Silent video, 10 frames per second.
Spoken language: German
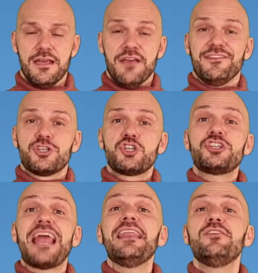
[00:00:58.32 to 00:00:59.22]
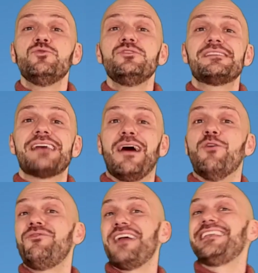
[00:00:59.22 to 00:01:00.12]
Wir stellen uns
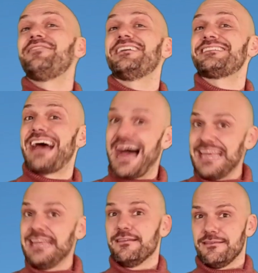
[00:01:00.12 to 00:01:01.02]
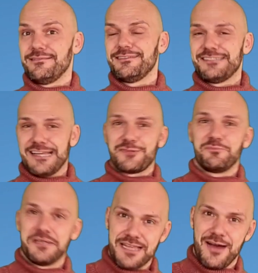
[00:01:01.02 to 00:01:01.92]
auf etwas ein,
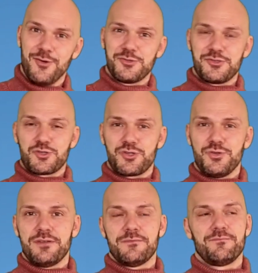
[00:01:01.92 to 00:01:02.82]
sagt man ja auch so schön.